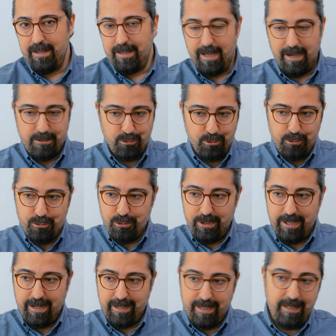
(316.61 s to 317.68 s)
Yani sonuç
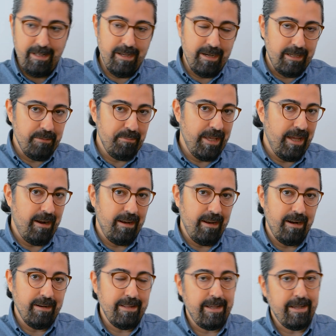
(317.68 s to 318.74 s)
olarak illaki bir
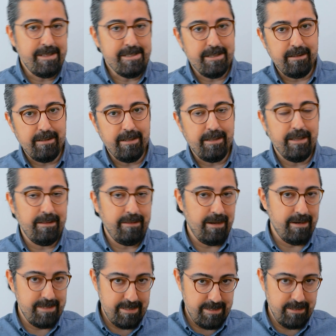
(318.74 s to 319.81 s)
yerlerde eksiklik,
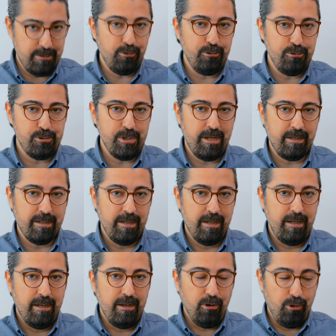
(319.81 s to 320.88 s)
yetersizlik olacak.
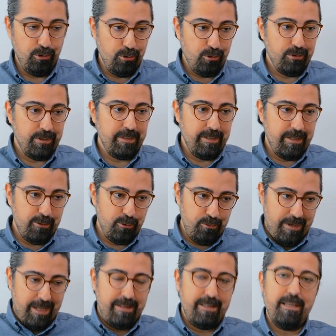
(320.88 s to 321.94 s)
O noktada da
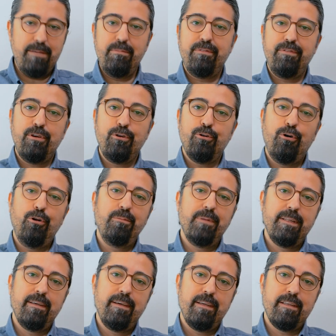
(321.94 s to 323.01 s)
güvendiğim bir figür
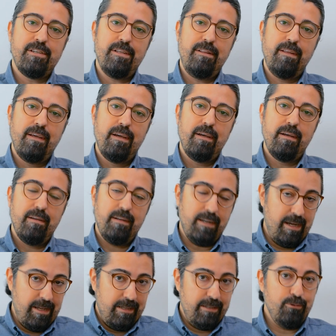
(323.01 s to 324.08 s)
olmadığı için
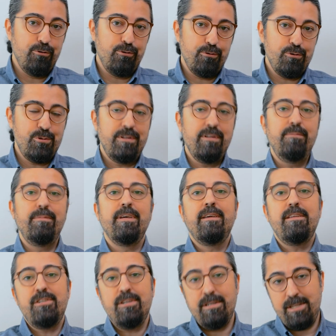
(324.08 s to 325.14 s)
kaygı duygusu tabii
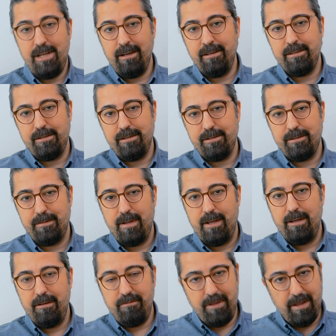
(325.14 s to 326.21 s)
ki çıkacaktır.
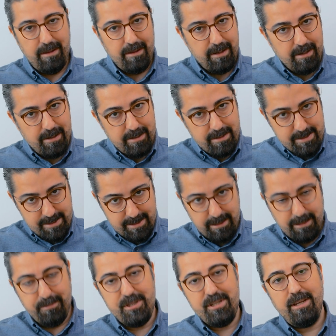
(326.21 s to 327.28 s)
Ve
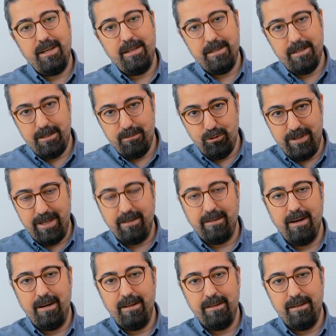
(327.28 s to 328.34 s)
sık bir şekilde de bu
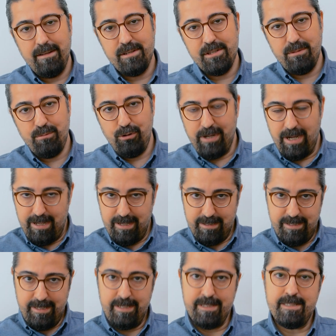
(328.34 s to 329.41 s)
tekrarlanınca bu
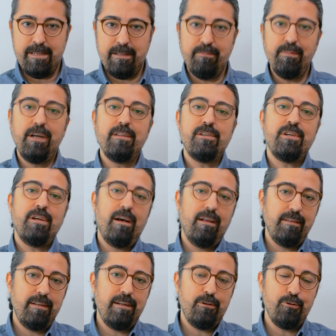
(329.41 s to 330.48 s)
kaygıyı hissetme
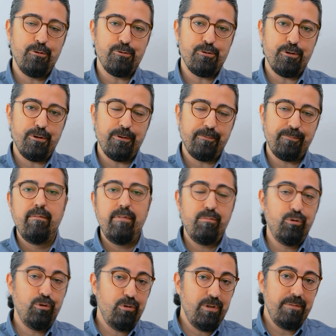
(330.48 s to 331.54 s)
alışkanlığına dönüşüyor. Ve
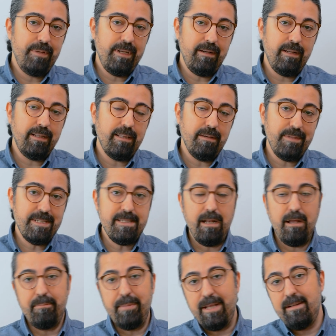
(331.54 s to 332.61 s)
bununla birlikte
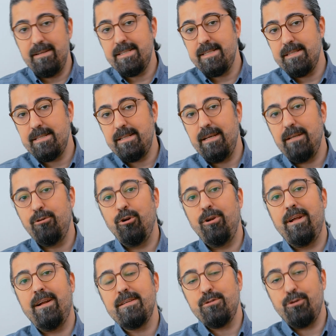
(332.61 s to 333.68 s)
mesela belirsizliğe
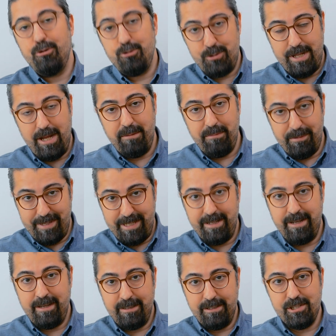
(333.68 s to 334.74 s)
tolerans göstermeme
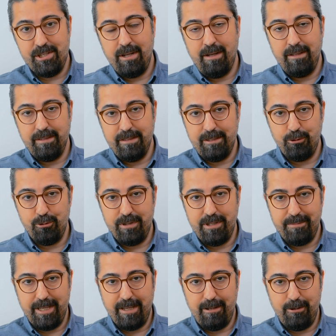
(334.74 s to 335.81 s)
yine alışkanlığı
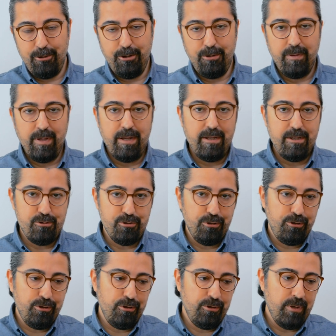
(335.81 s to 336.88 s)
gündeme geliyor.
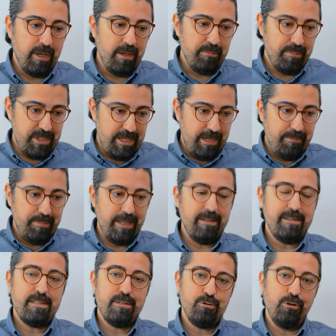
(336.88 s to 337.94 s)
Çünkü bir şey
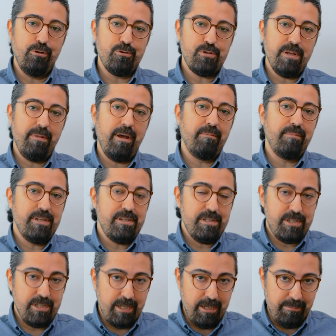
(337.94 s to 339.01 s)
belirsiz olursa ben başa
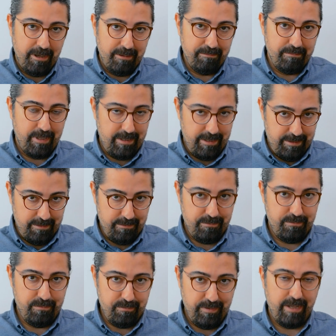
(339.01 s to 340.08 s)
çıkamam hani
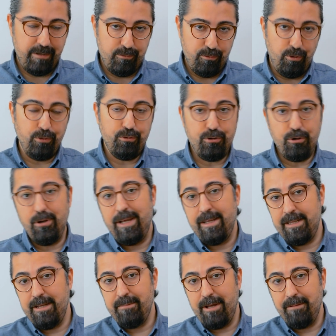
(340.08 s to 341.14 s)
ve kontrol
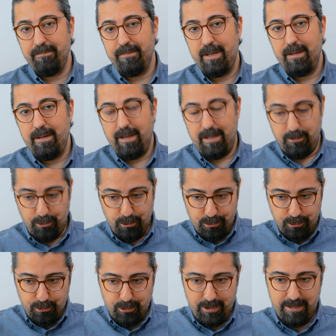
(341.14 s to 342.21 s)
edemem. Hani
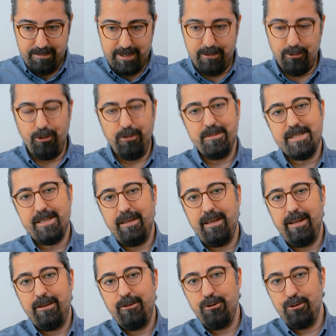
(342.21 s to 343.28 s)
öngörülebilir olması
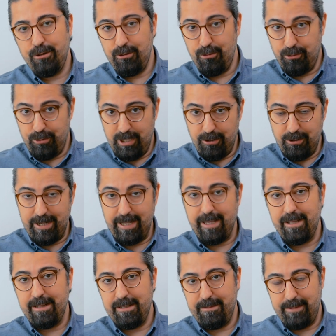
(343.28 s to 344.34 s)
gerekiyor ki ona göre
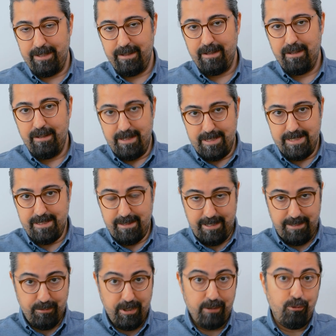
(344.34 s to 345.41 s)
kendimi
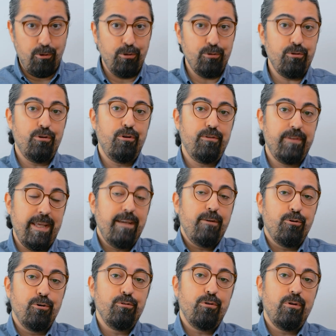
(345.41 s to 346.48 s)
hazırlayayım. Hani kontrol neyi
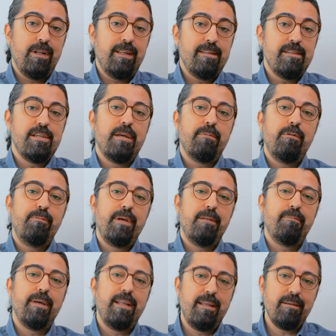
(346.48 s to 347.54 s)
kontrol edeceğimi
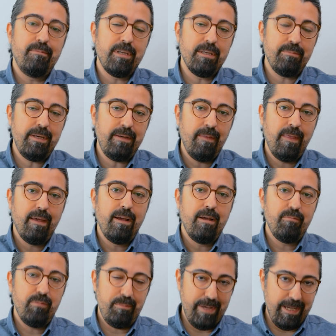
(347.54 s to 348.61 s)
bilmeliyim gibi
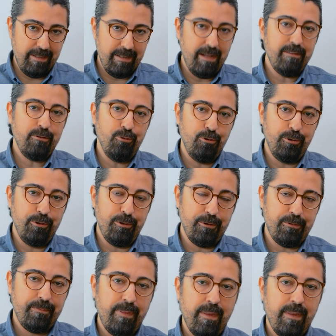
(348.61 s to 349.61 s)
bir beklenti oluyor.